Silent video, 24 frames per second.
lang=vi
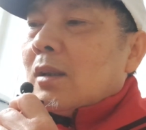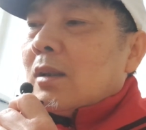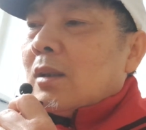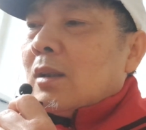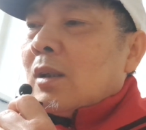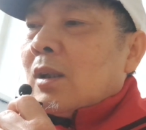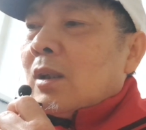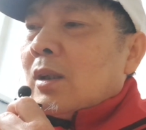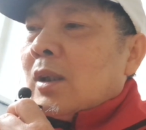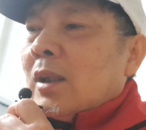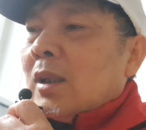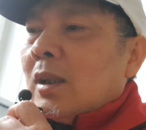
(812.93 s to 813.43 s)

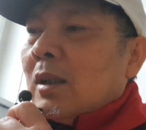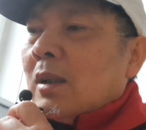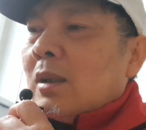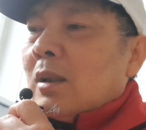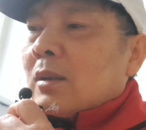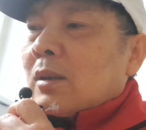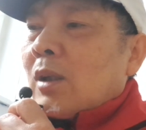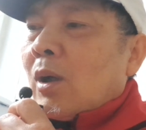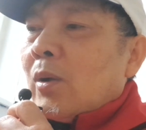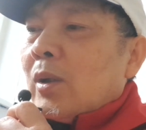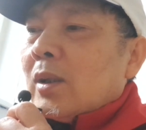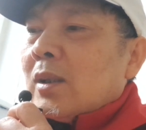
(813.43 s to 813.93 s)
rồi
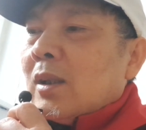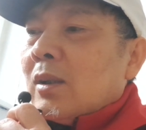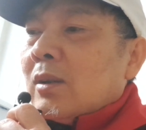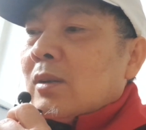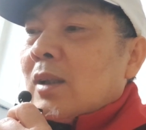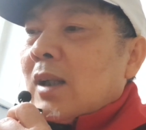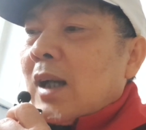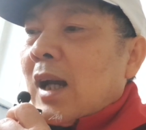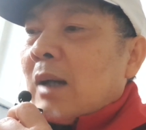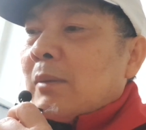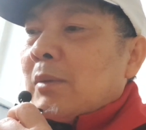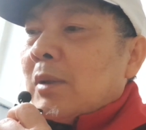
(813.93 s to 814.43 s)
à, tối thì họ
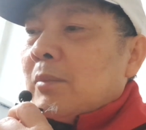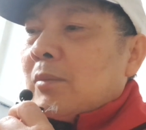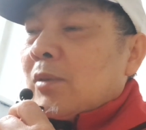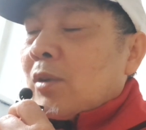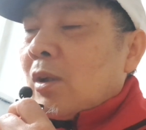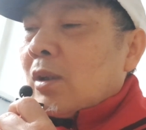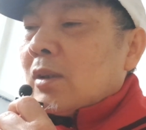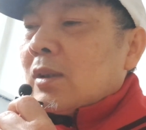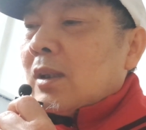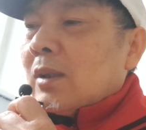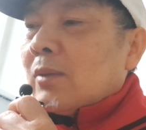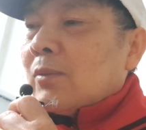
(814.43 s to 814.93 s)
nói Aben
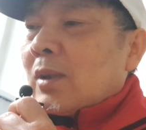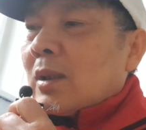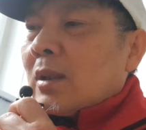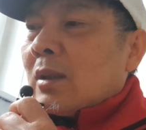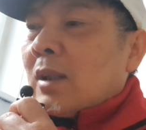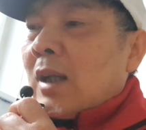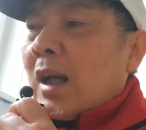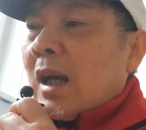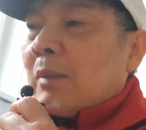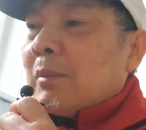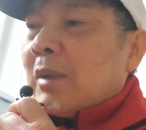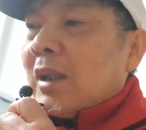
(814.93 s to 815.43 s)
broad nè hoặc
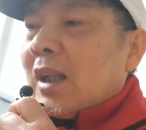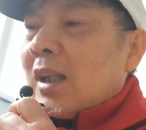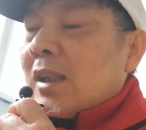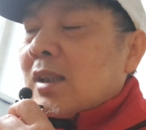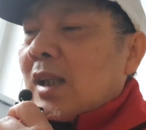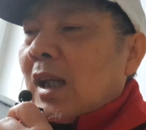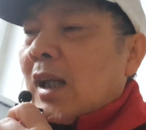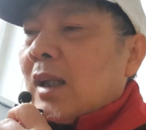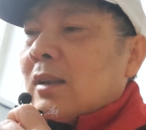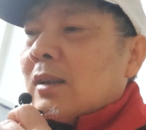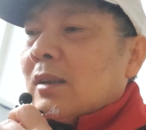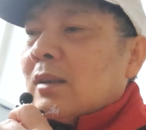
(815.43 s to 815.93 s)
là Aben
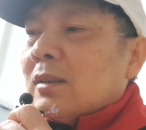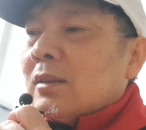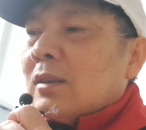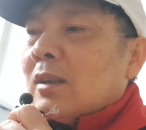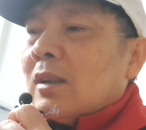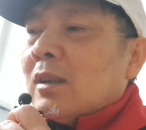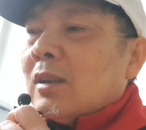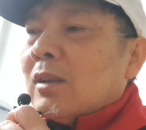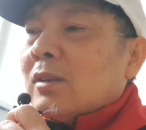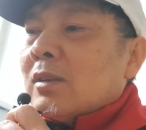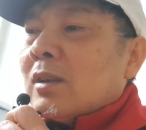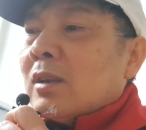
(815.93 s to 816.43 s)
Essen
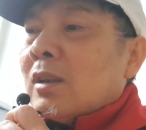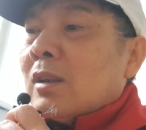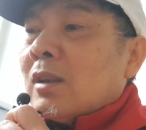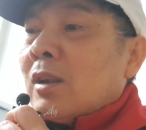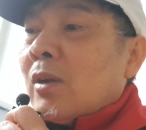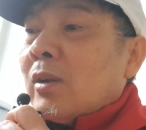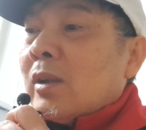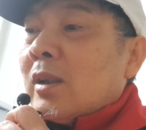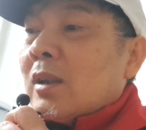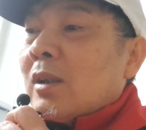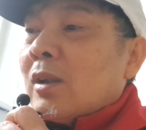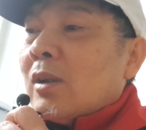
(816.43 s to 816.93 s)
đó họ chỉ
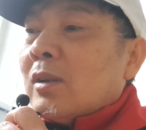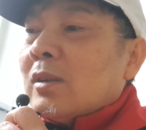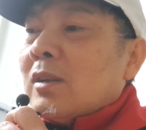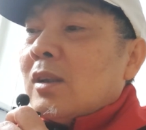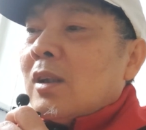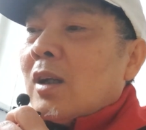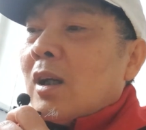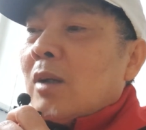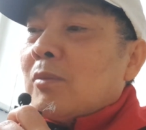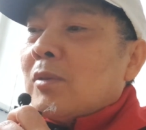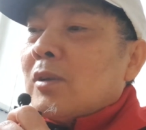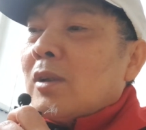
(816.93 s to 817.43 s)
nói vậy thôi chứ
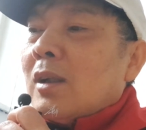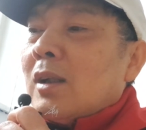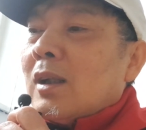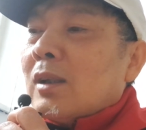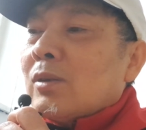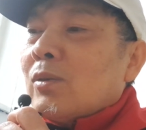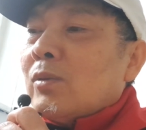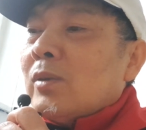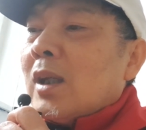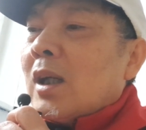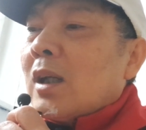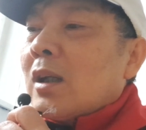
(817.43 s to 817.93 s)
họ không có nói là
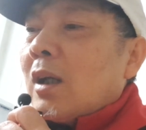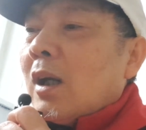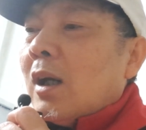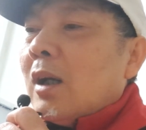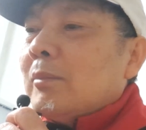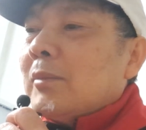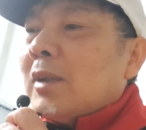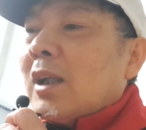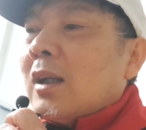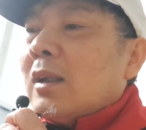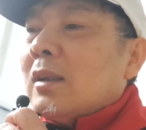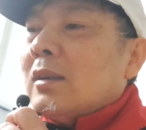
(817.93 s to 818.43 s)
tôi đi ăn
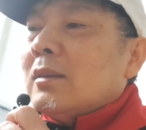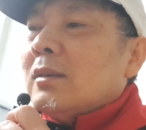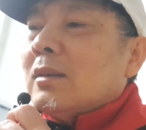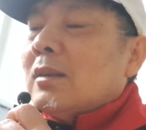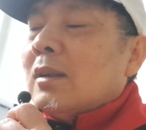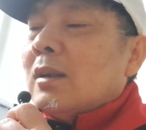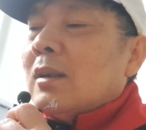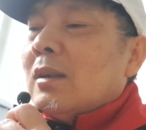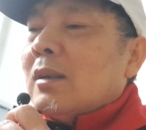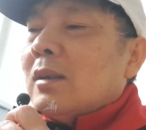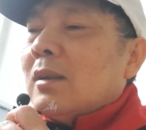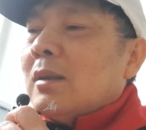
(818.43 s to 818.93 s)
cơm ha
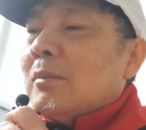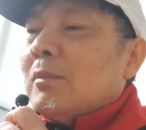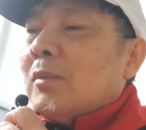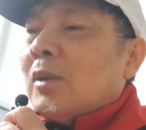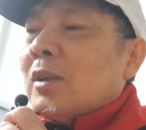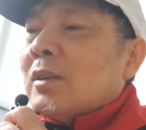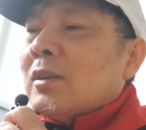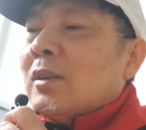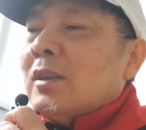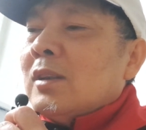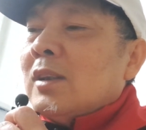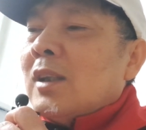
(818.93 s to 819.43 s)
à,
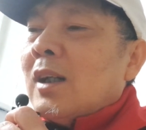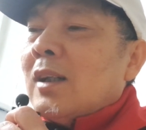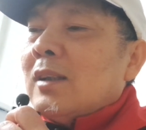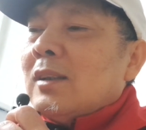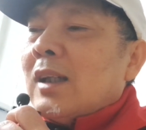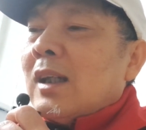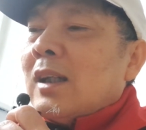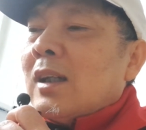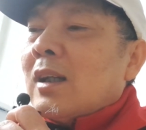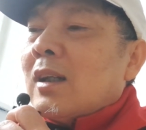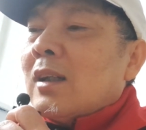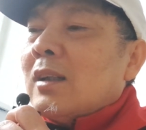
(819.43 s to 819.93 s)
mọi người nhớ
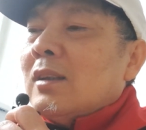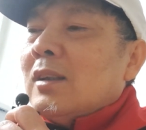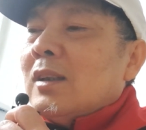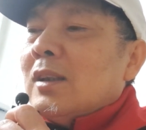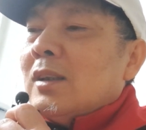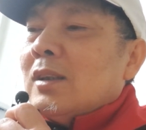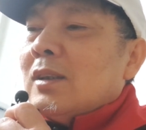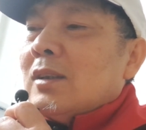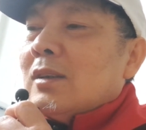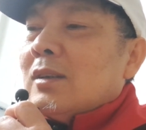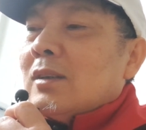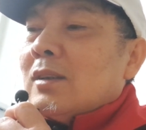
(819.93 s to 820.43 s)
vậy ha
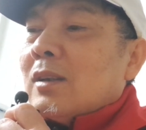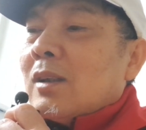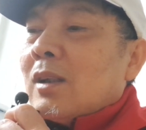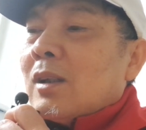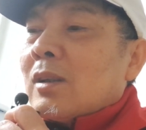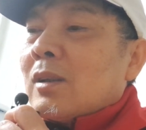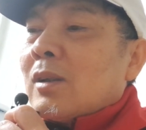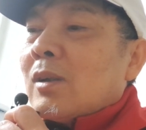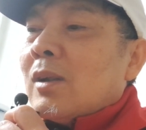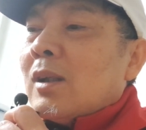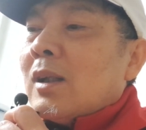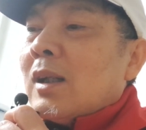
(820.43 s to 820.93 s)

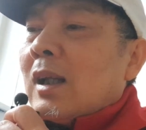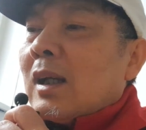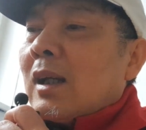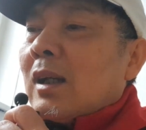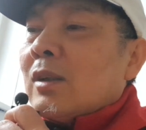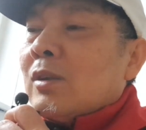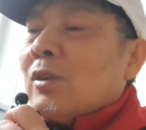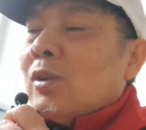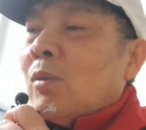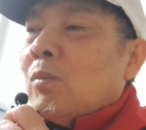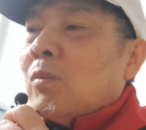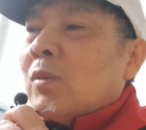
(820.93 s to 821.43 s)
họ nói
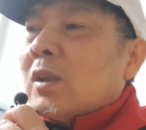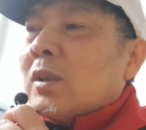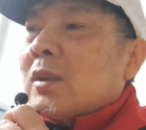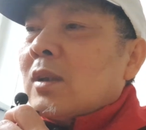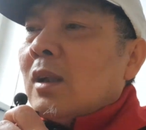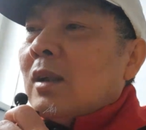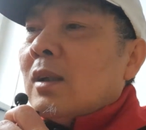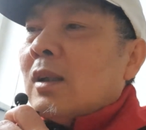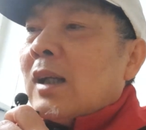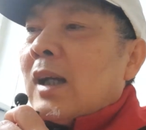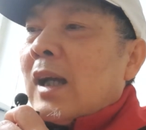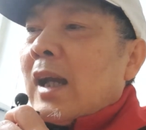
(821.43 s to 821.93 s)
là dùng cái
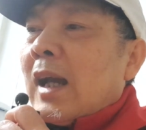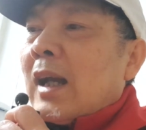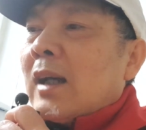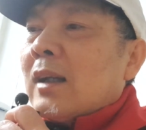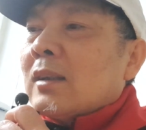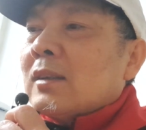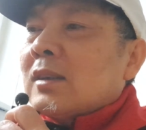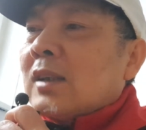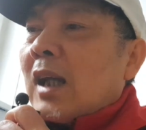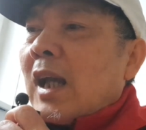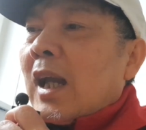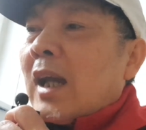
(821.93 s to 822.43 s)
từ là
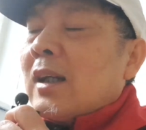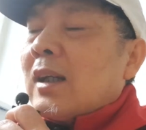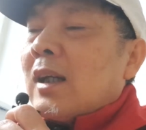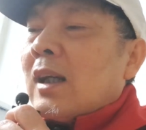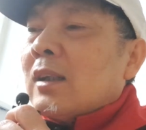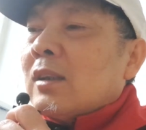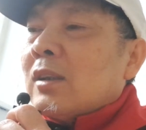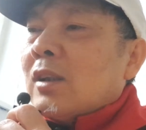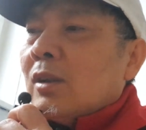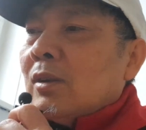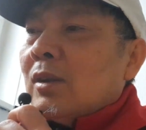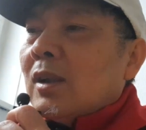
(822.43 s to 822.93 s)
ăn sáng
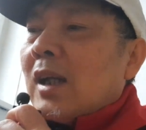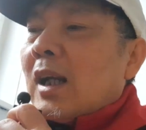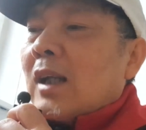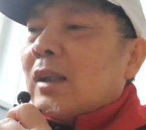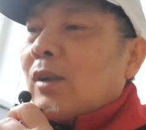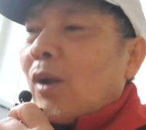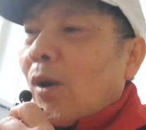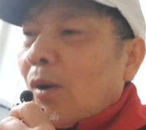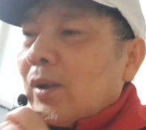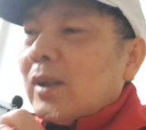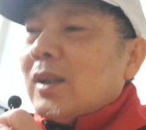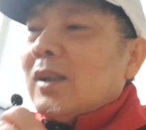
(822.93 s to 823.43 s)
ăn trưa ăn
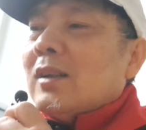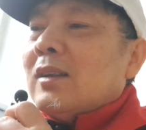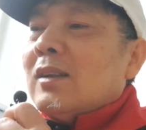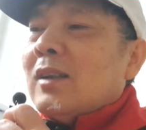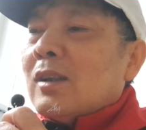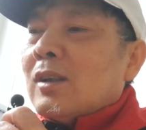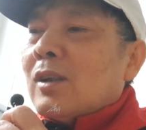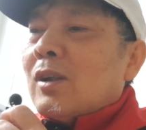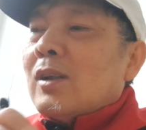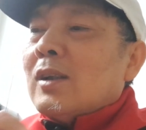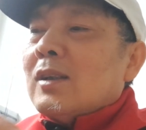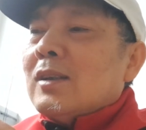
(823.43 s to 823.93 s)
tối
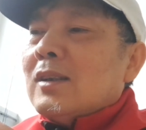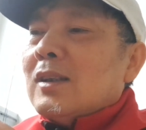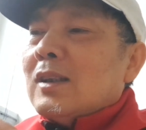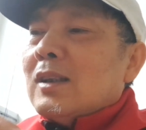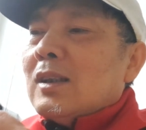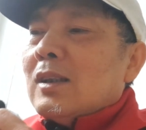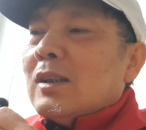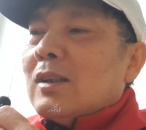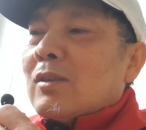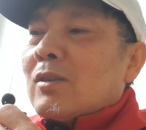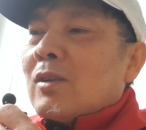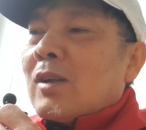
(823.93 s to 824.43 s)
vậy thôi
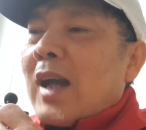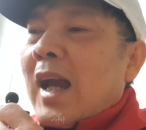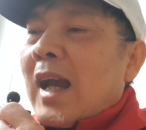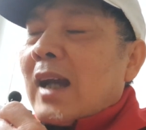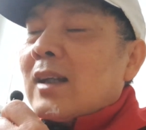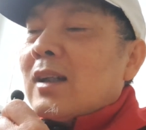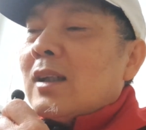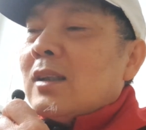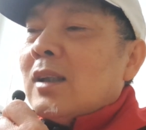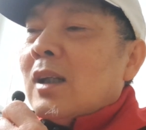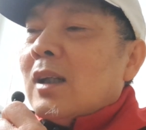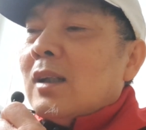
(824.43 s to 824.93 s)
còn
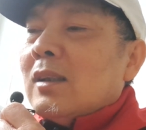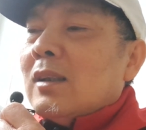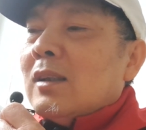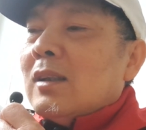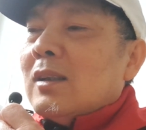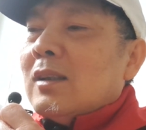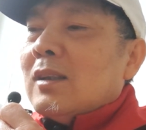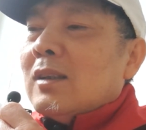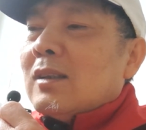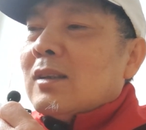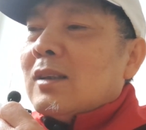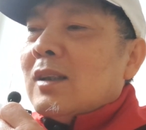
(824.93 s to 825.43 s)
ăn cái gì
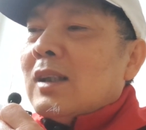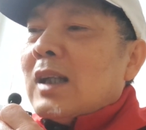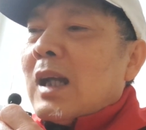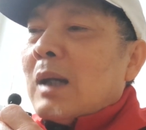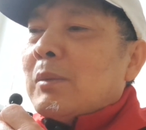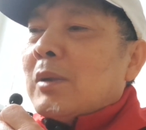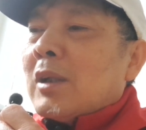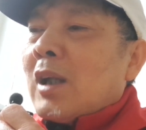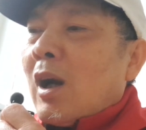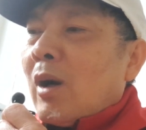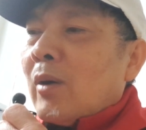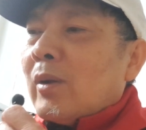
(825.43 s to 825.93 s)
khi
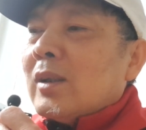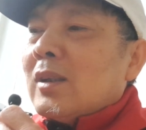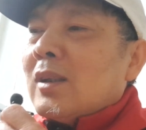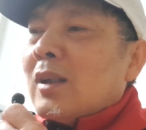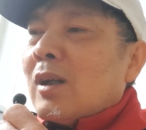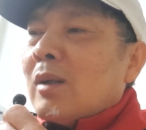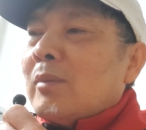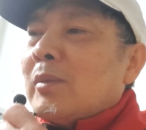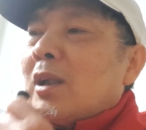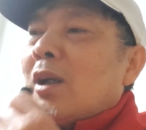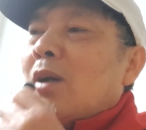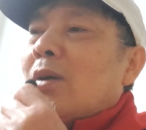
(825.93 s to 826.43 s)
nào mình hỏi thì
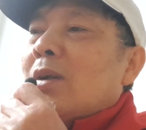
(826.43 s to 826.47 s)
họ mới